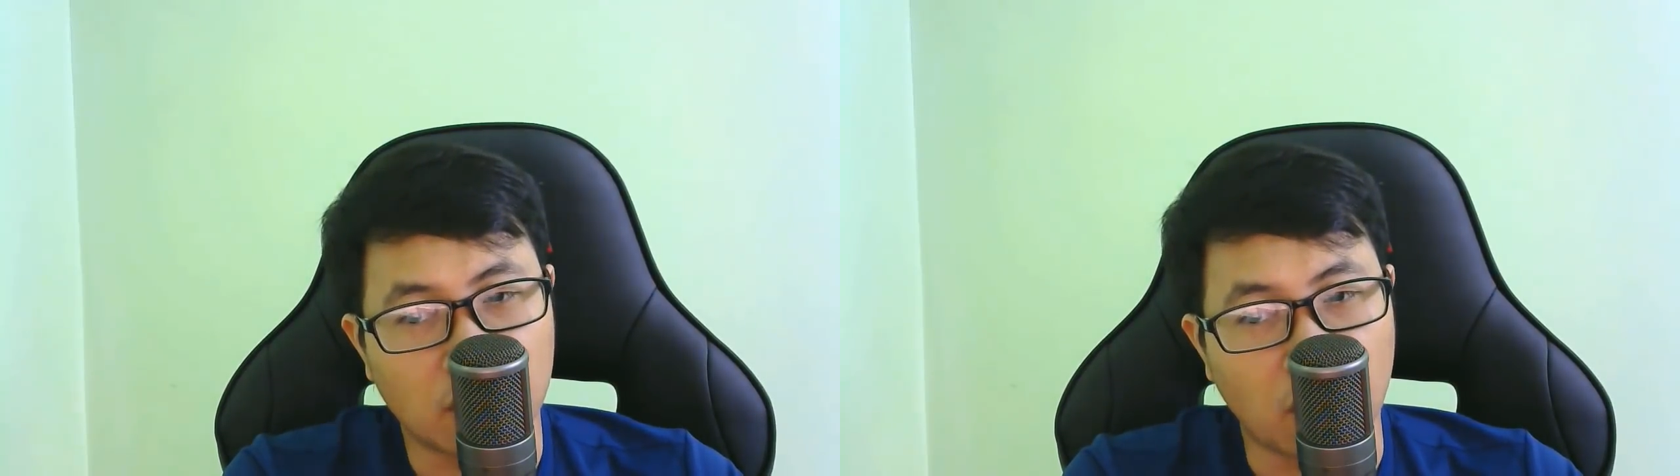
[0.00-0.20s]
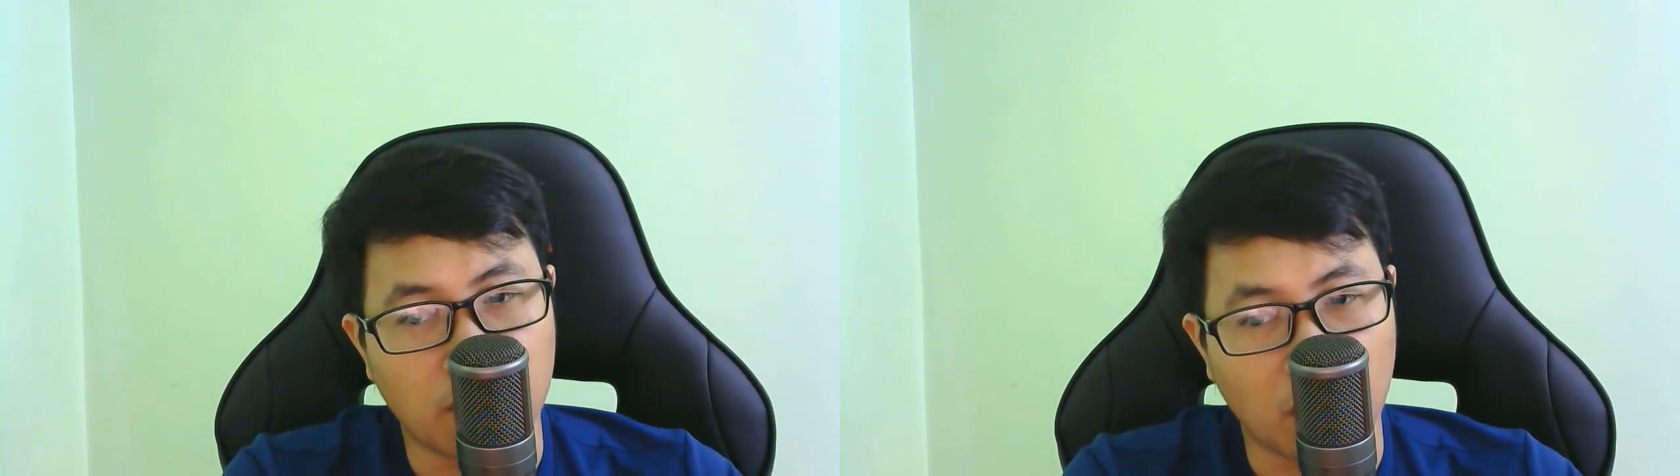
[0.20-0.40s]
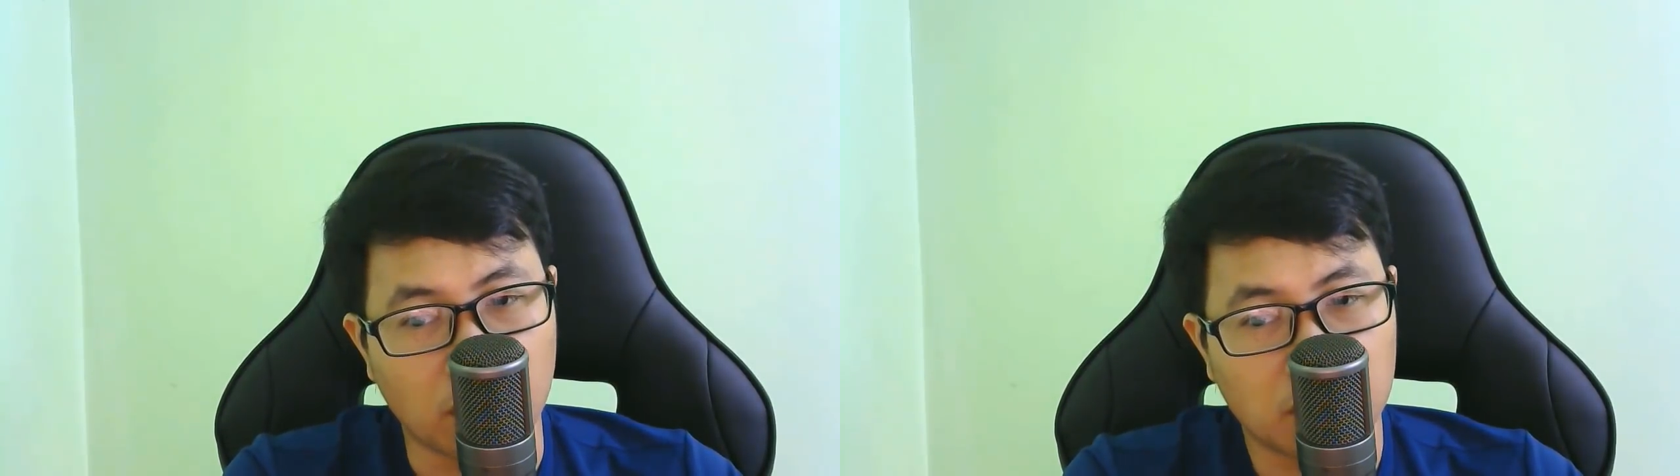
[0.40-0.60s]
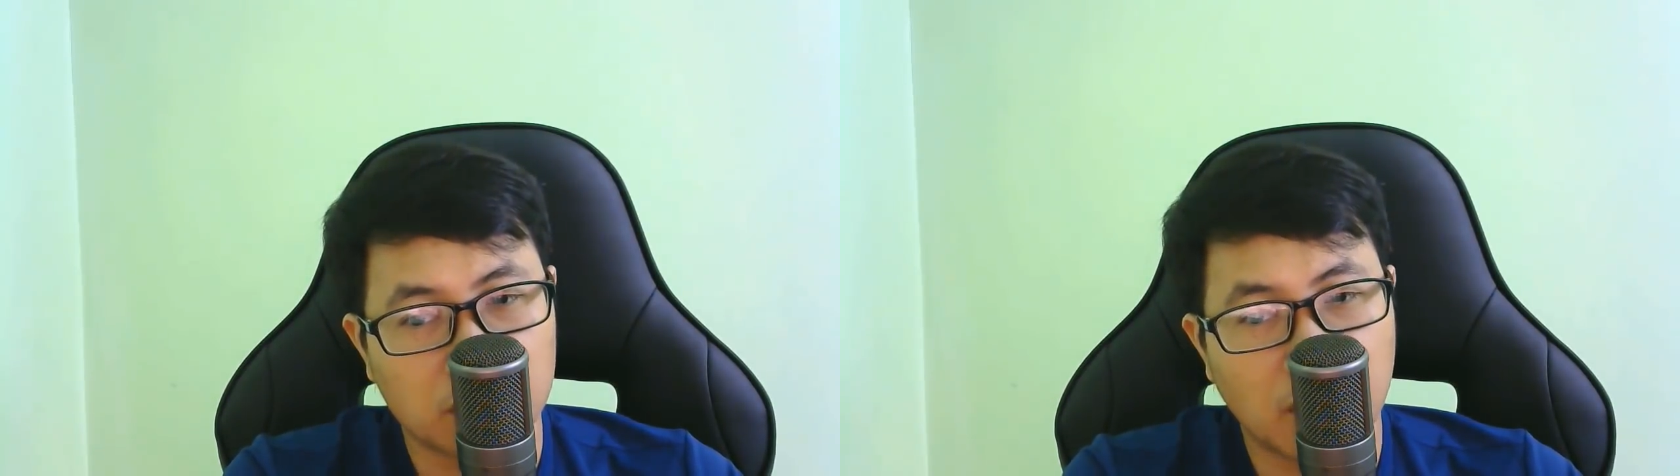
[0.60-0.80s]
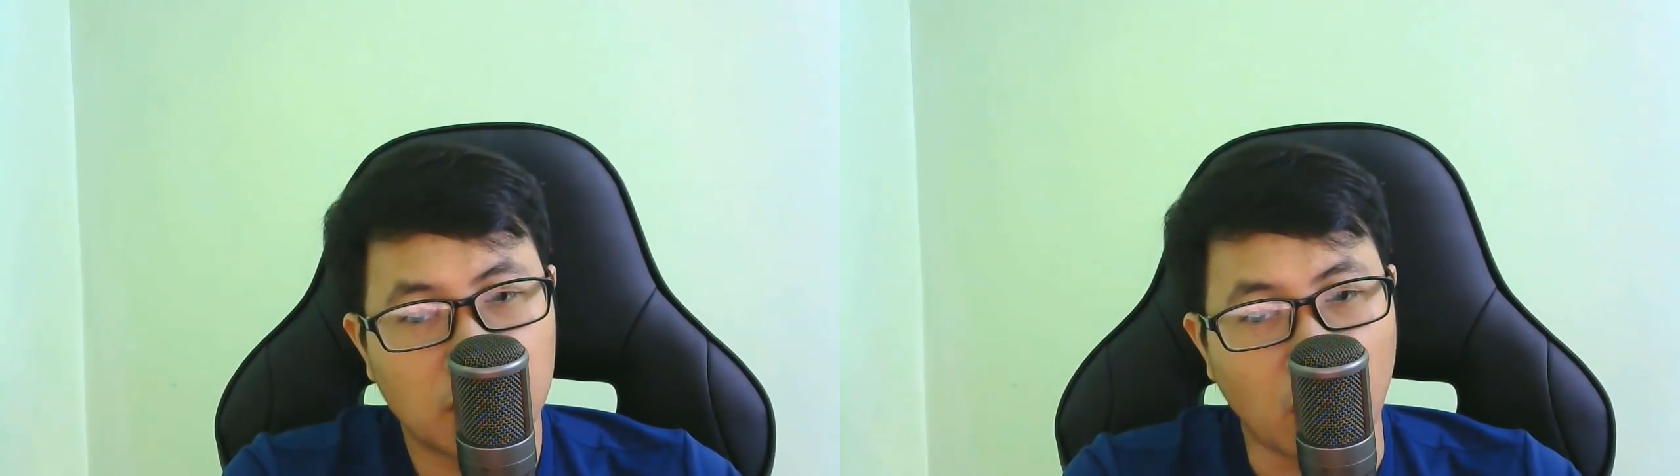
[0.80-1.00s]
mà
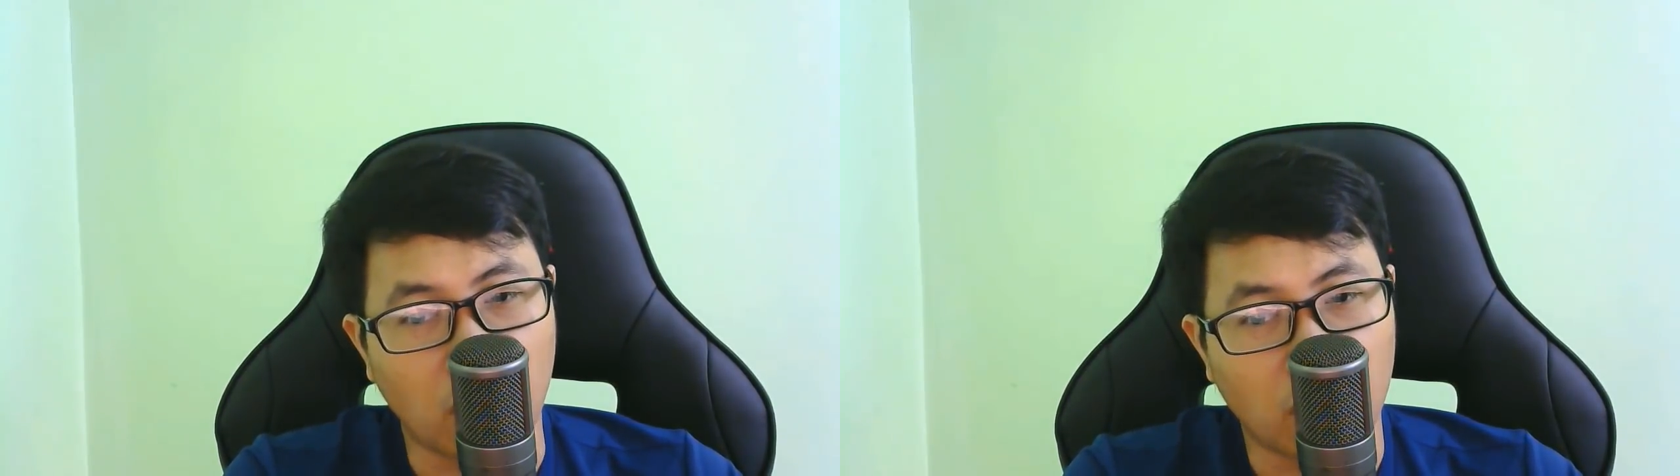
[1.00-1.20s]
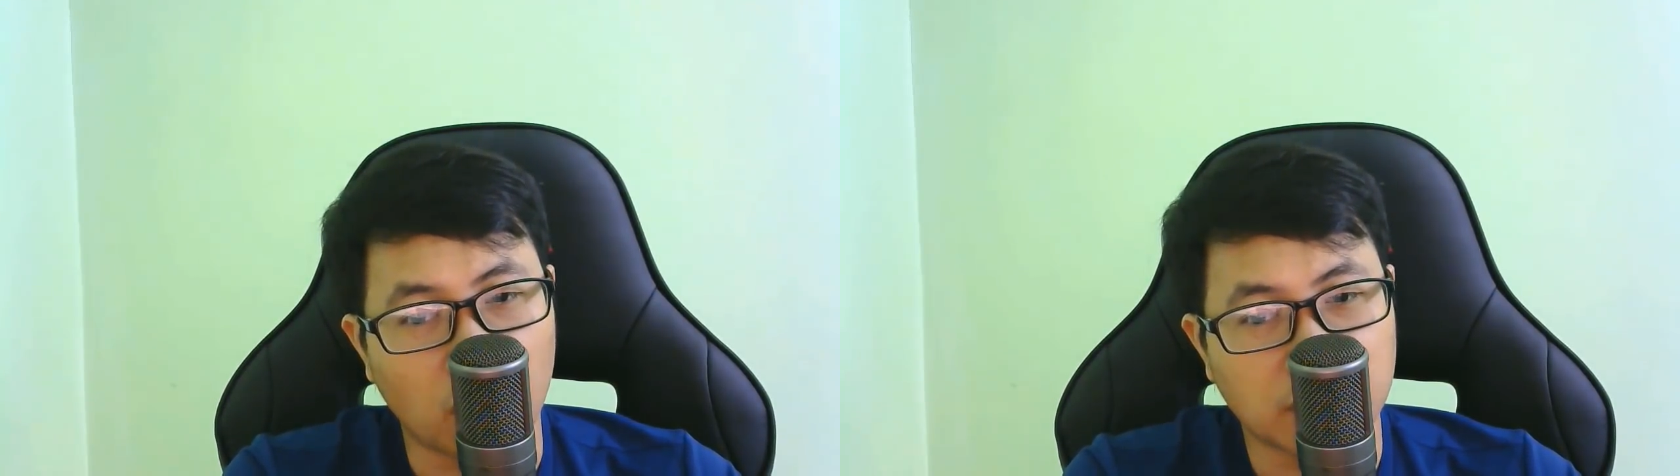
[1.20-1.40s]
thành nguyên đế,